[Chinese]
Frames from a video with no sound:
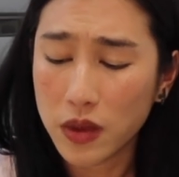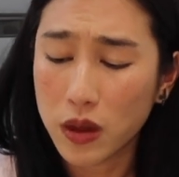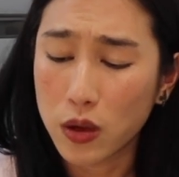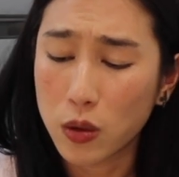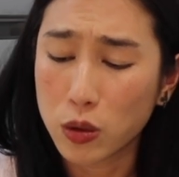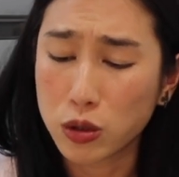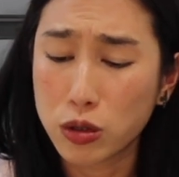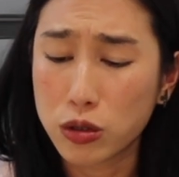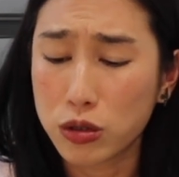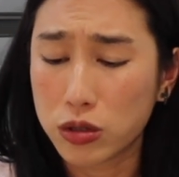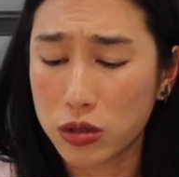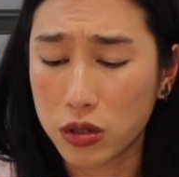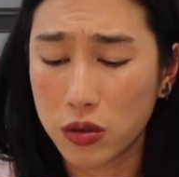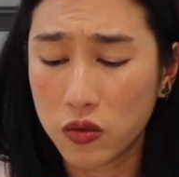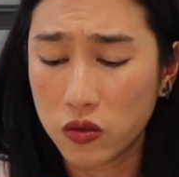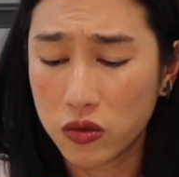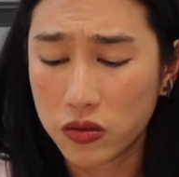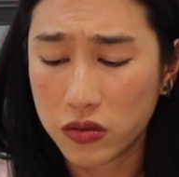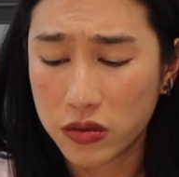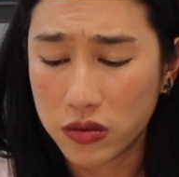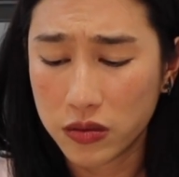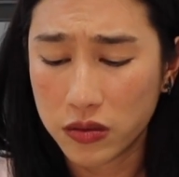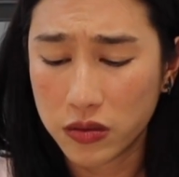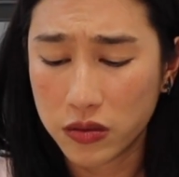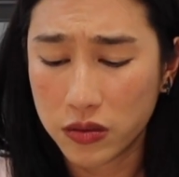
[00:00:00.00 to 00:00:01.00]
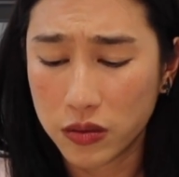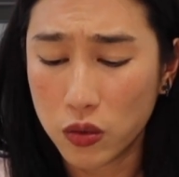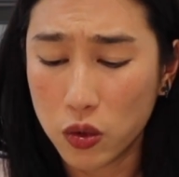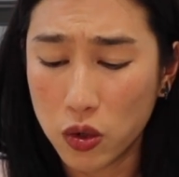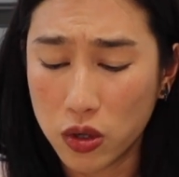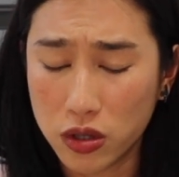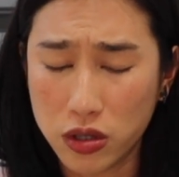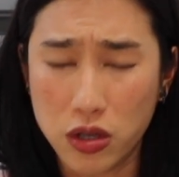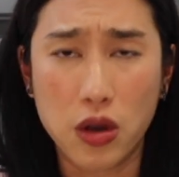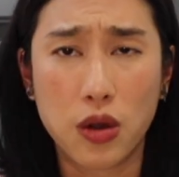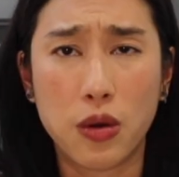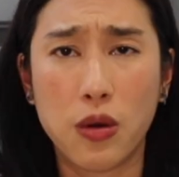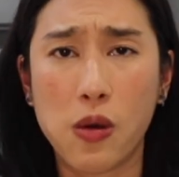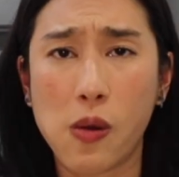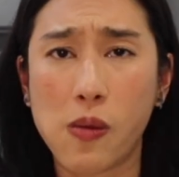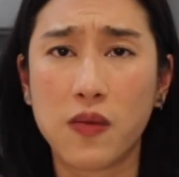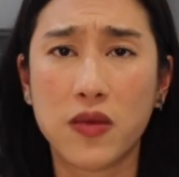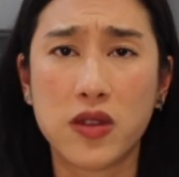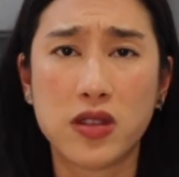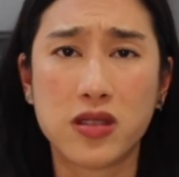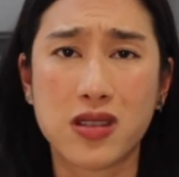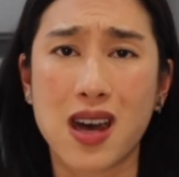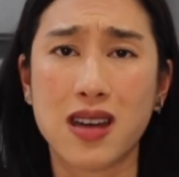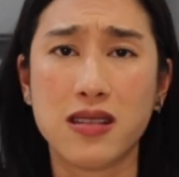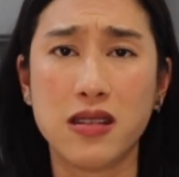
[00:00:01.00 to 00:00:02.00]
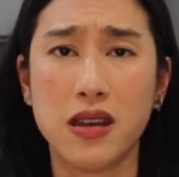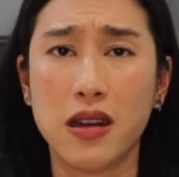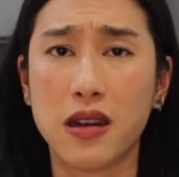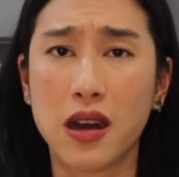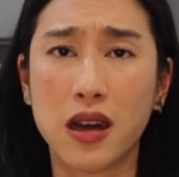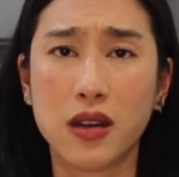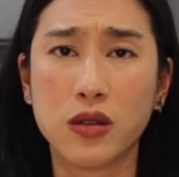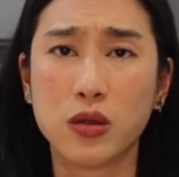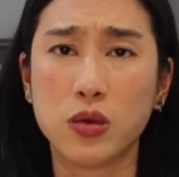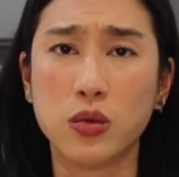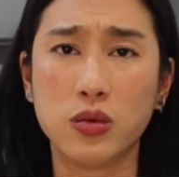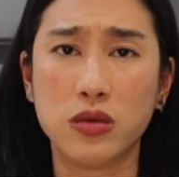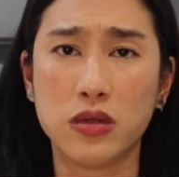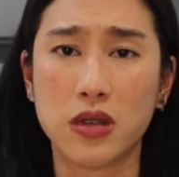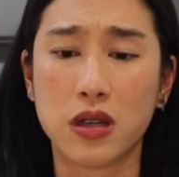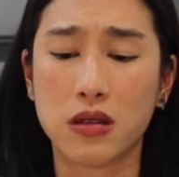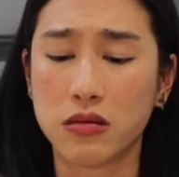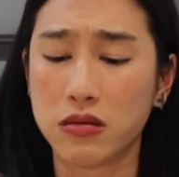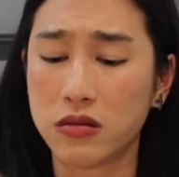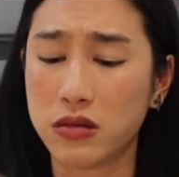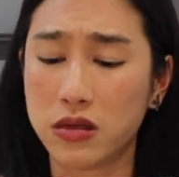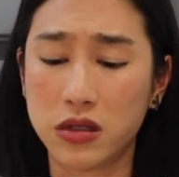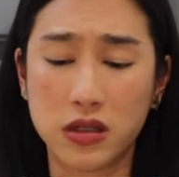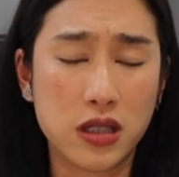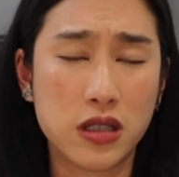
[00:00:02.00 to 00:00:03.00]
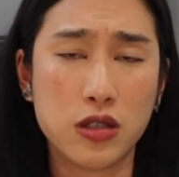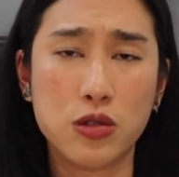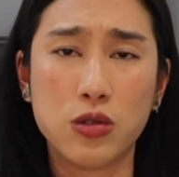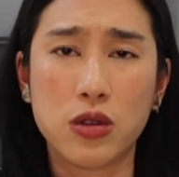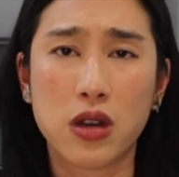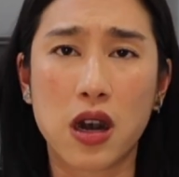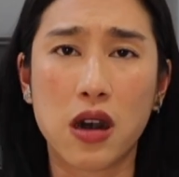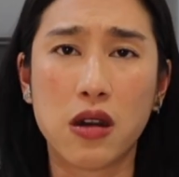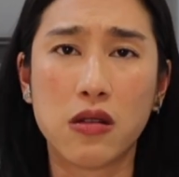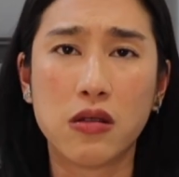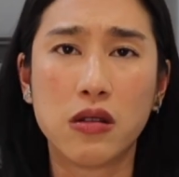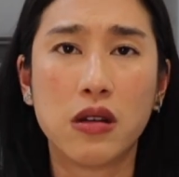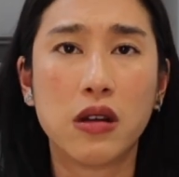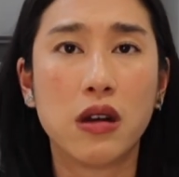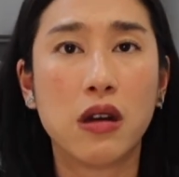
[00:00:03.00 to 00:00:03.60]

我这时候抹油、撒盐和胡椒，直接进去烤。